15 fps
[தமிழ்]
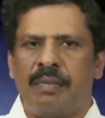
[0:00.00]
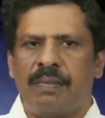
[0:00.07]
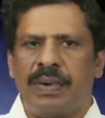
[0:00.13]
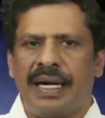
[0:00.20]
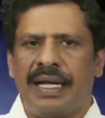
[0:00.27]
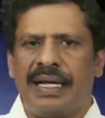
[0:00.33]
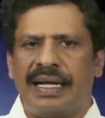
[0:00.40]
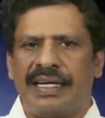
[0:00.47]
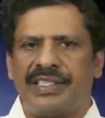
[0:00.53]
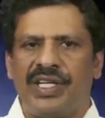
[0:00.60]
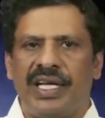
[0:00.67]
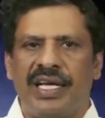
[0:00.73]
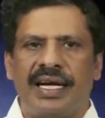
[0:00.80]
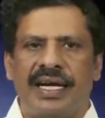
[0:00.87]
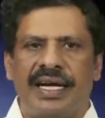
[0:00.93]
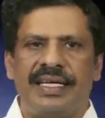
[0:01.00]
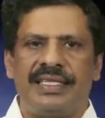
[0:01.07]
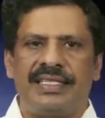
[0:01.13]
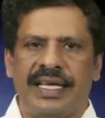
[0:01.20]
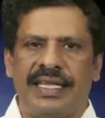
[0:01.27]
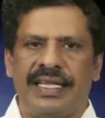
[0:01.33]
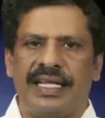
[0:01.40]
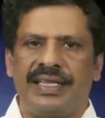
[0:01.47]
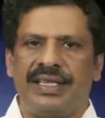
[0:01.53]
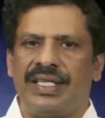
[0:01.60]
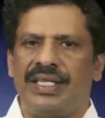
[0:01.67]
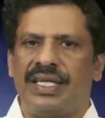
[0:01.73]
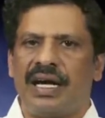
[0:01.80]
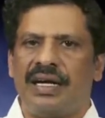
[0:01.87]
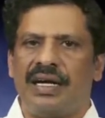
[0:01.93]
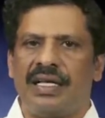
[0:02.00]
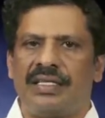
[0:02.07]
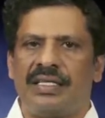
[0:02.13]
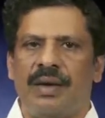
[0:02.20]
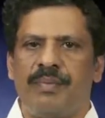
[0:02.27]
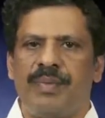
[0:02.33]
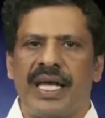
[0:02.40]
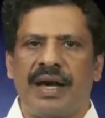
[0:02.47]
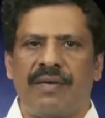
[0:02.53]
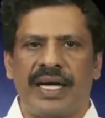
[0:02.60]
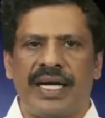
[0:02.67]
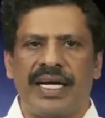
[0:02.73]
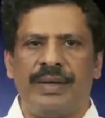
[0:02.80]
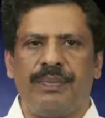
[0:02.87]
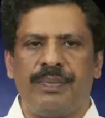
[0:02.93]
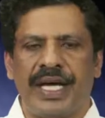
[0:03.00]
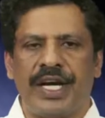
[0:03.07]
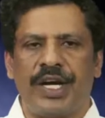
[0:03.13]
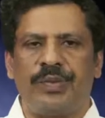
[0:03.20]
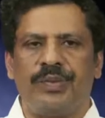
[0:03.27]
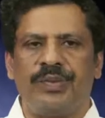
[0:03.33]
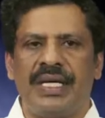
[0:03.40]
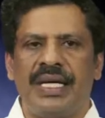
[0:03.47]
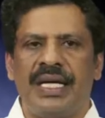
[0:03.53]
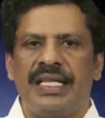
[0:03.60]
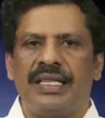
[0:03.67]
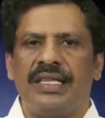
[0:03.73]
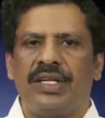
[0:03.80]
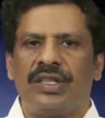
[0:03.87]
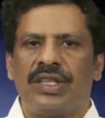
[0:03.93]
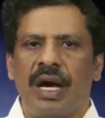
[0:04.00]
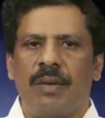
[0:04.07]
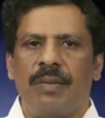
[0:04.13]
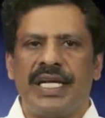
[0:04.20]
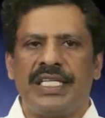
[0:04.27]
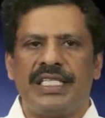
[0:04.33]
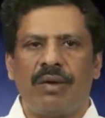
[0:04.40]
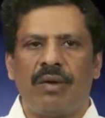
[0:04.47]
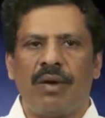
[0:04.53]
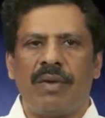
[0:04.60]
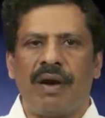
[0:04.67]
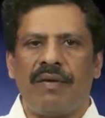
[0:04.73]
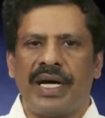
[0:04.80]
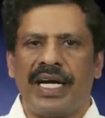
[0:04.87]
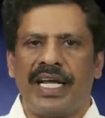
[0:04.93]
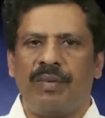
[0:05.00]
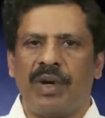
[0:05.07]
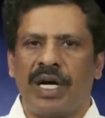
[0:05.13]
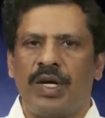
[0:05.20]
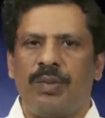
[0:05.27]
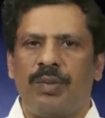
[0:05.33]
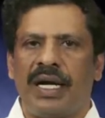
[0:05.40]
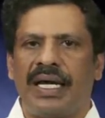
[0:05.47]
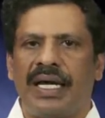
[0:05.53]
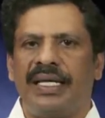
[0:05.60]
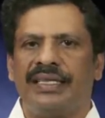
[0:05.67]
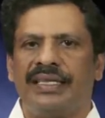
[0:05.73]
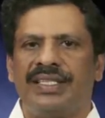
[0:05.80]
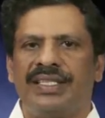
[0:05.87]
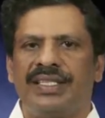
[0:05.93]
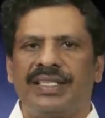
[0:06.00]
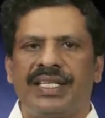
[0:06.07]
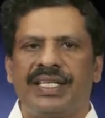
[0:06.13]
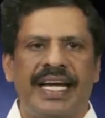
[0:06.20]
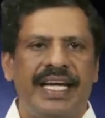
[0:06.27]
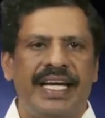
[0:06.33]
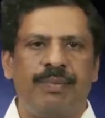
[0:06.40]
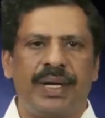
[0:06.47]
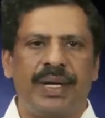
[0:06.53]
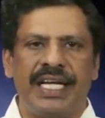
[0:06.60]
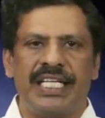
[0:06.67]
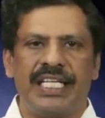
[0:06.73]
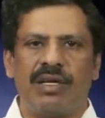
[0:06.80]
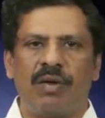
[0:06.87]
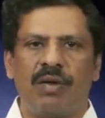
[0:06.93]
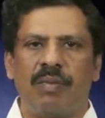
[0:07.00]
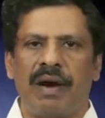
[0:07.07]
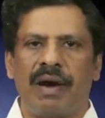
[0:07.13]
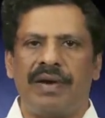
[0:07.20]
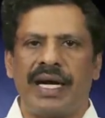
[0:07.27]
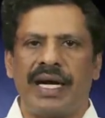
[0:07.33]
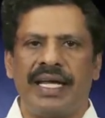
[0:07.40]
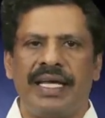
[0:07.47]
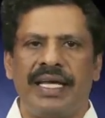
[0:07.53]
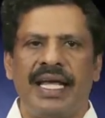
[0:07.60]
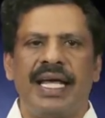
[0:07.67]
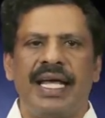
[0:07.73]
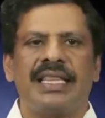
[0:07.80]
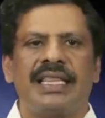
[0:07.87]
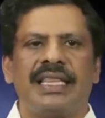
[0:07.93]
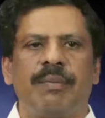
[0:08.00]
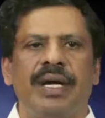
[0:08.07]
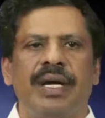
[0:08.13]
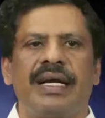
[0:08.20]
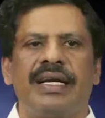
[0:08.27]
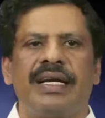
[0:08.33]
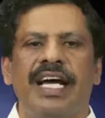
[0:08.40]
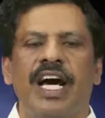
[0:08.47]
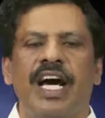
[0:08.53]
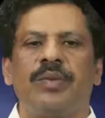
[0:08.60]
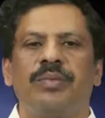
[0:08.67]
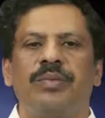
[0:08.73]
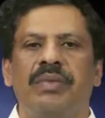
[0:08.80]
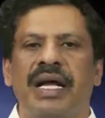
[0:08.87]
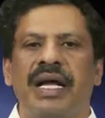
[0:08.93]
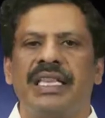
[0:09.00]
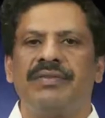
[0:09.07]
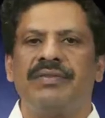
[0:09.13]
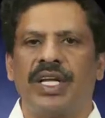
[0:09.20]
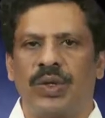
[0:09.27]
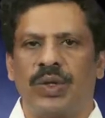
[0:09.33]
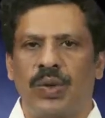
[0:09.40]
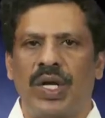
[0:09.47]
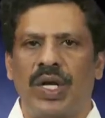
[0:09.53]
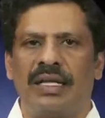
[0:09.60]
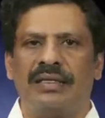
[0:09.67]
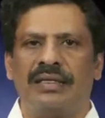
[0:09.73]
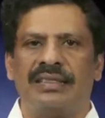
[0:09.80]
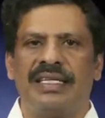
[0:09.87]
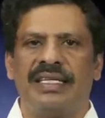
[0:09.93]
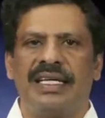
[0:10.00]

பல நற்செயல்களை செய்த திரு அண்ணாசாமி அவர்களின் பேரனும் திரு தாமரை செல்வம் அவர்களின் மகனுமான திரு ஏ டி பன்னீர்செல்வம் அவர்களை தமிழர்கள் யாரும் மறந்துவிடக்கூடாது